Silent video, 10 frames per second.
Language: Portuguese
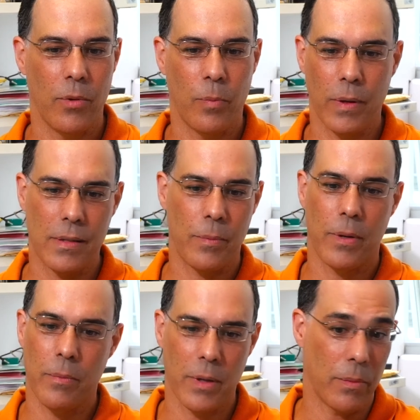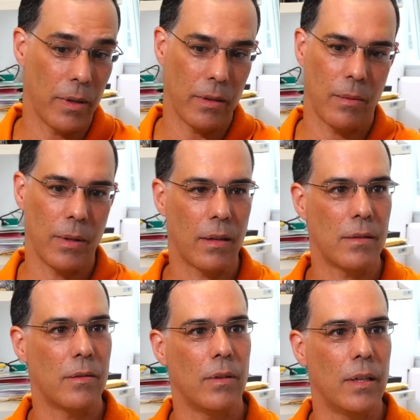Meu pai sempre e minha mãe também
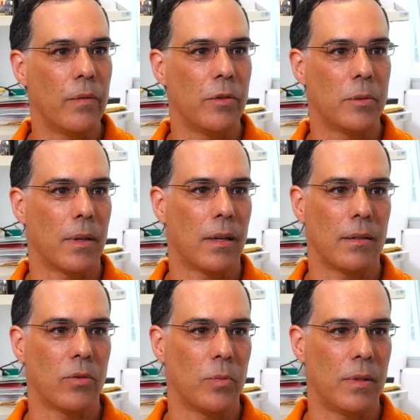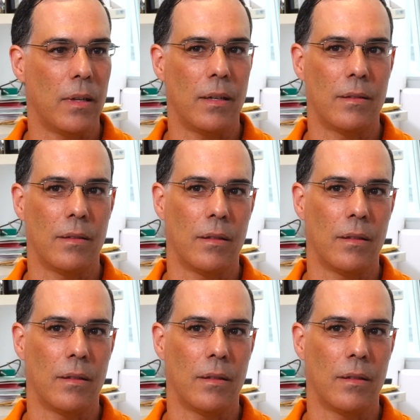traziam livros para casa sobre ciência.